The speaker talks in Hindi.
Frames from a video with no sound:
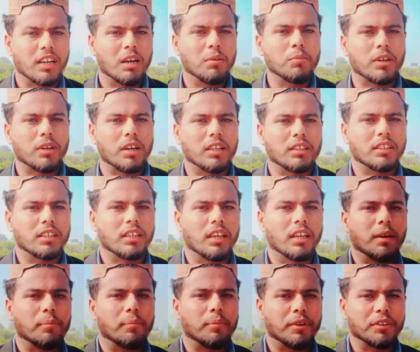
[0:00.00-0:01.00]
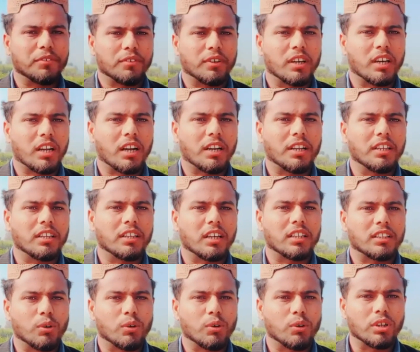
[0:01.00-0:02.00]
कम खाते हैं बीट वगैरह नहीं
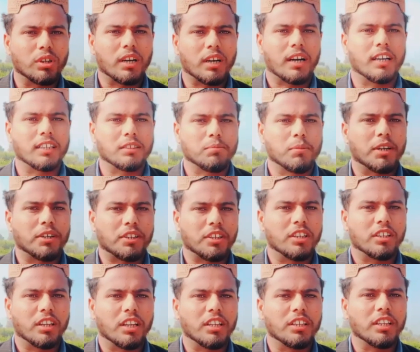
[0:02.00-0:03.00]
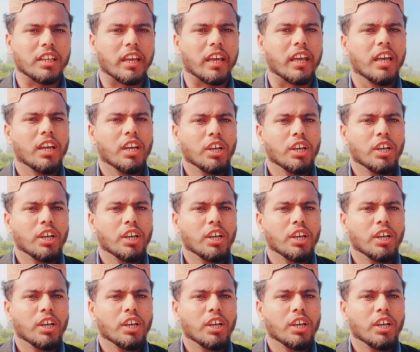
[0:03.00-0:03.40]
करते उनका हाजमा ठीक नहीं है